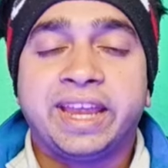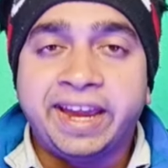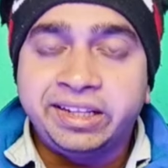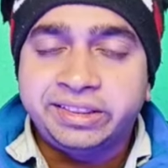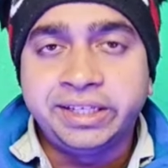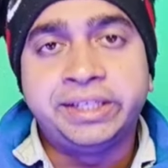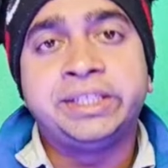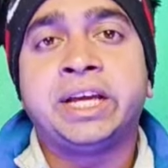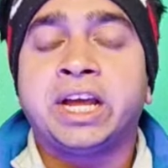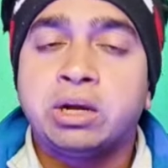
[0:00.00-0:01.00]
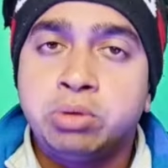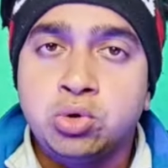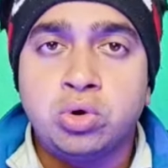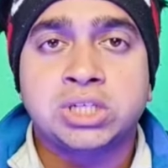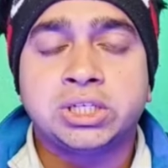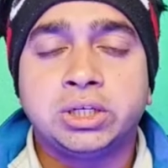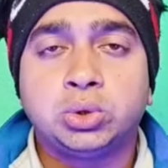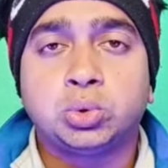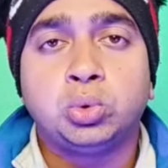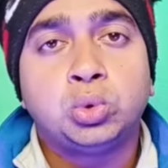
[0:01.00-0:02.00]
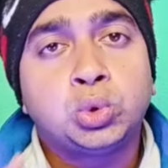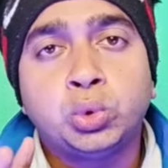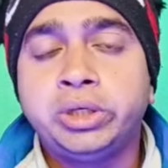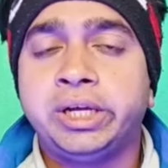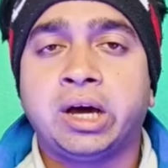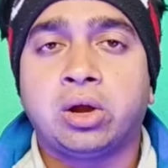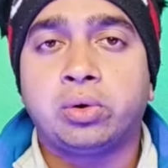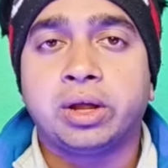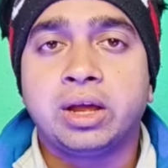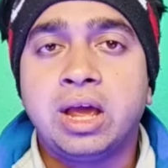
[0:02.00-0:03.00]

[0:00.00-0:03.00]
এই তিনটি জায়গার ভিউ আসে কিন্তু দুইটি কারণে